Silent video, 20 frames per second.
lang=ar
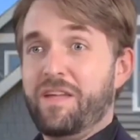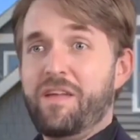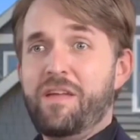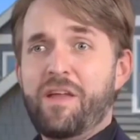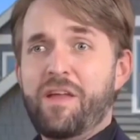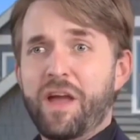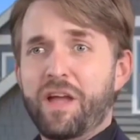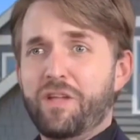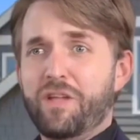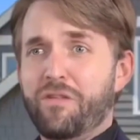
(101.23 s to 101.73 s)

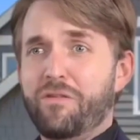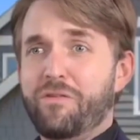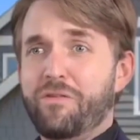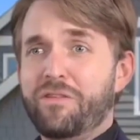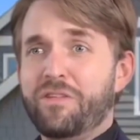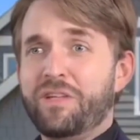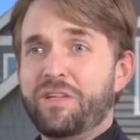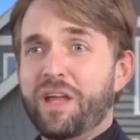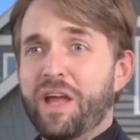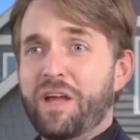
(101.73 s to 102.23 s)
الهرم
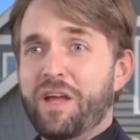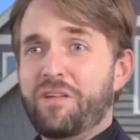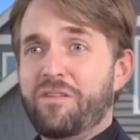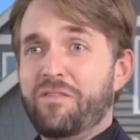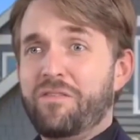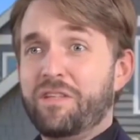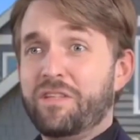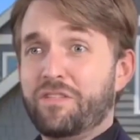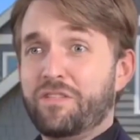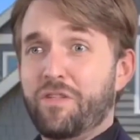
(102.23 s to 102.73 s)

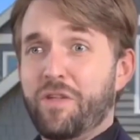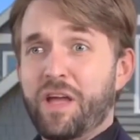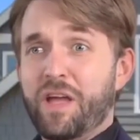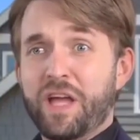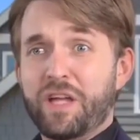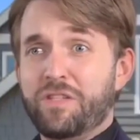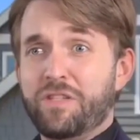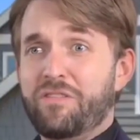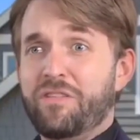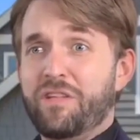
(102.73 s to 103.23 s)
الأكبر هو
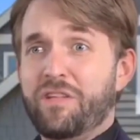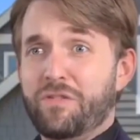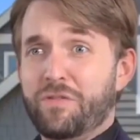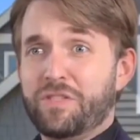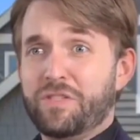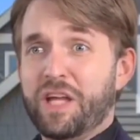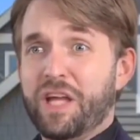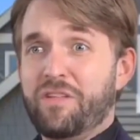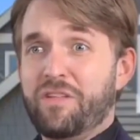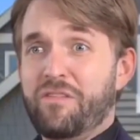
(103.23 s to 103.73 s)
أقدم
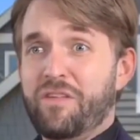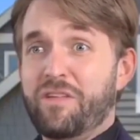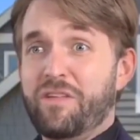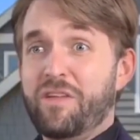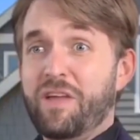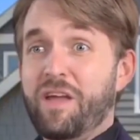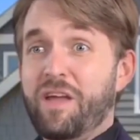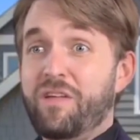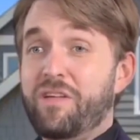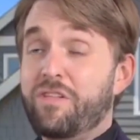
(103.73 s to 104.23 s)
وأطول
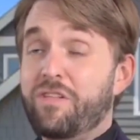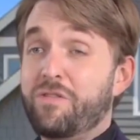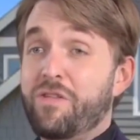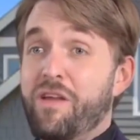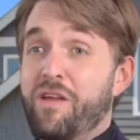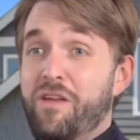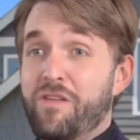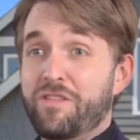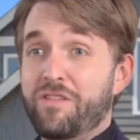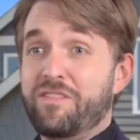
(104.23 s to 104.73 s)

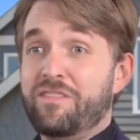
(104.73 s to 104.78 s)
الأهرامات